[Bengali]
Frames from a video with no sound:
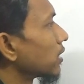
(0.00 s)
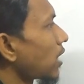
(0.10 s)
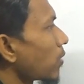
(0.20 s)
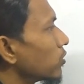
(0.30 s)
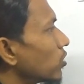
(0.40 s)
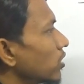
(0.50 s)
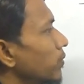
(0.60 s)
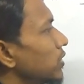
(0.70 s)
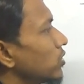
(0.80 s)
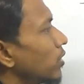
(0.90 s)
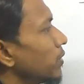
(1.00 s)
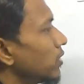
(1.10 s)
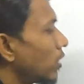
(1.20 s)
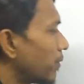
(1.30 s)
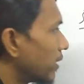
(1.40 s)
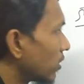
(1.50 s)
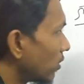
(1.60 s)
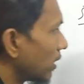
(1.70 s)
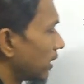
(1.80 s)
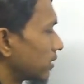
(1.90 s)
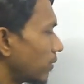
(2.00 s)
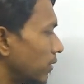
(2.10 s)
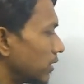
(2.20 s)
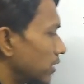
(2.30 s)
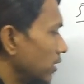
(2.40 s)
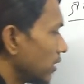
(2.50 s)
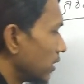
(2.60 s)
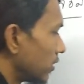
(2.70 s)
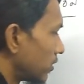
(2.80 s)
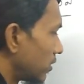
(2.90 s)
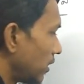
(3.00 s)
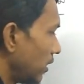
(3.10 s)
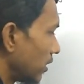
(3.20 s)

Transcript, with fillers: কার্বন সংখ্যা বেশি হবে ধরলাম এর জন্য এক্সাম্পল দিচ্ছি সি